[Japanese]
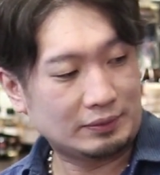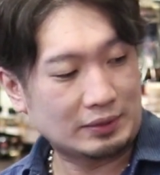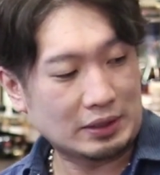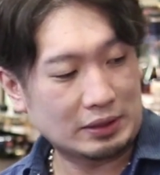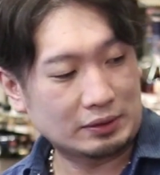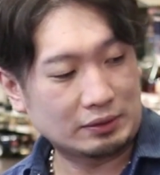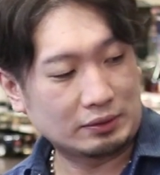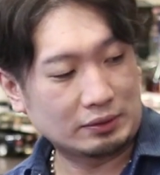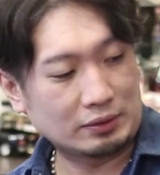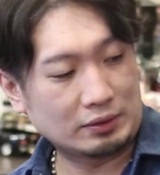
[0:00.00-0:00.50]

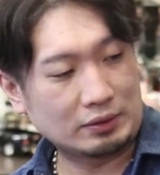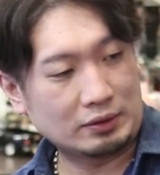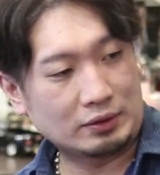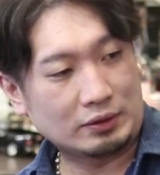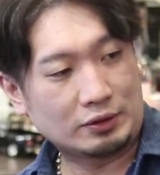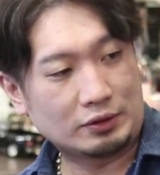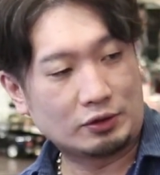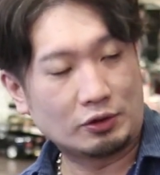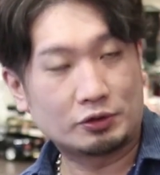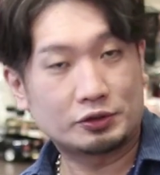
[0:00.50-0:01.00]
あと
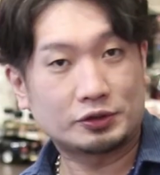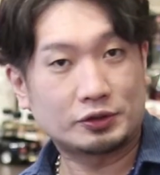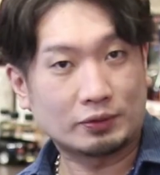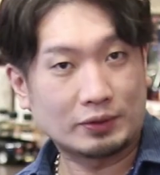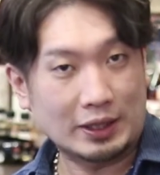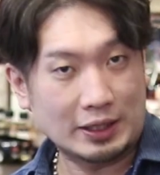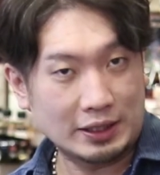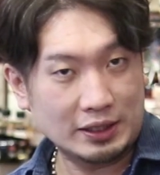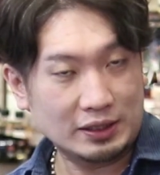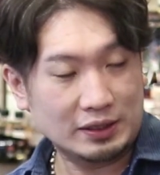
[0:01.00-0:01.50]
6と
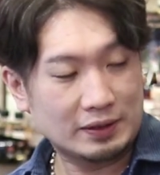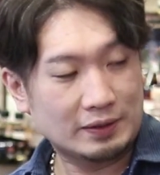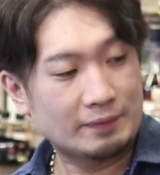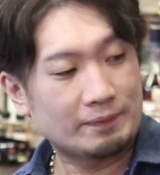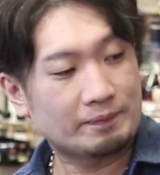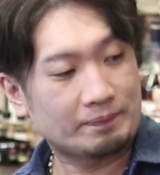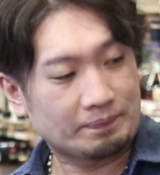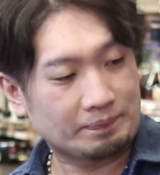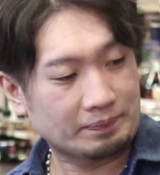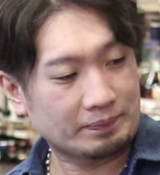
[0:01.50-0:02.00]
かね
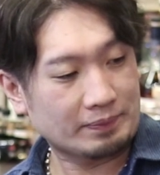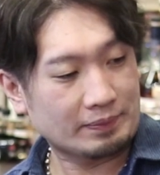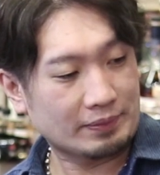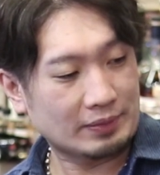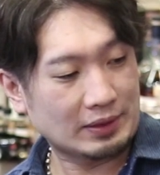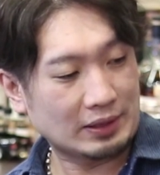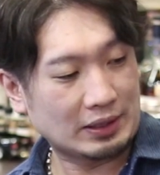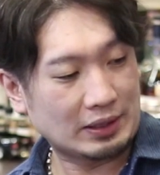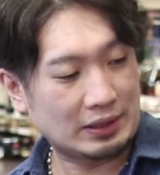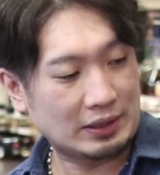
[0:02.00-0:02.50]

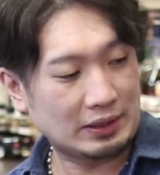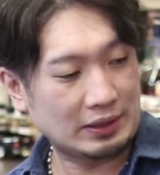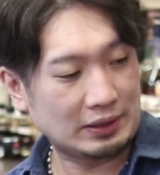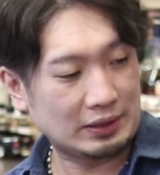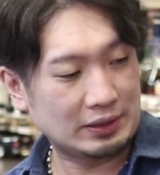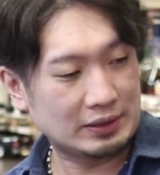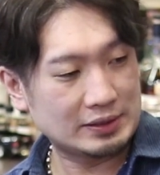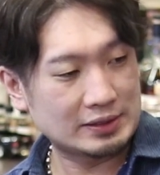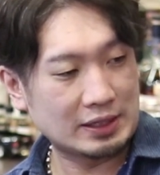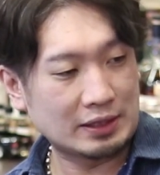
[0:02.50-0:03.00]

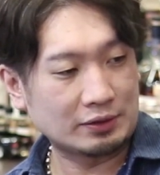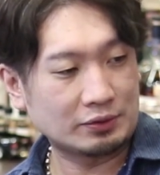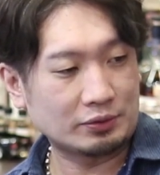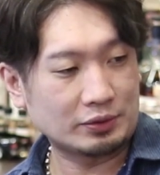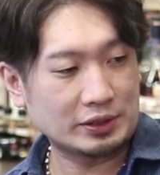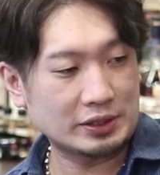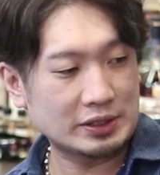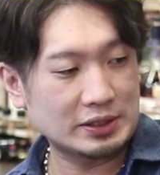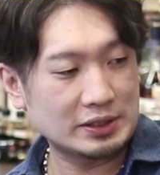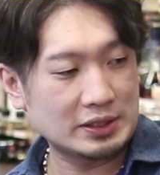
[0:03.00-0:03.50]

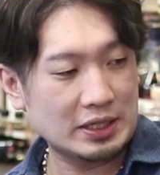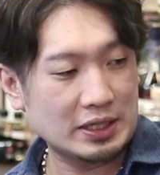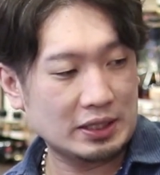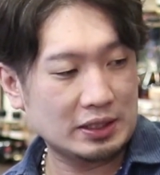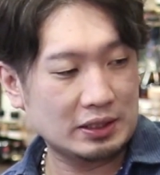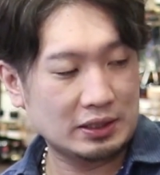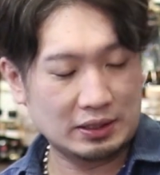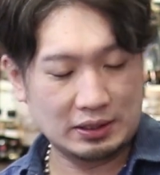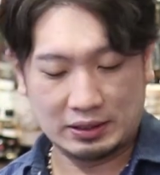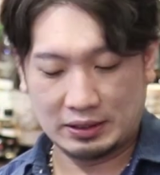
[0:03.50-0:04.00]
サントリーです
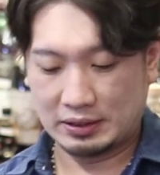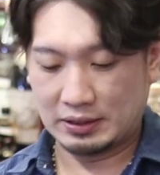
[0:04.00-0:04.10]
ね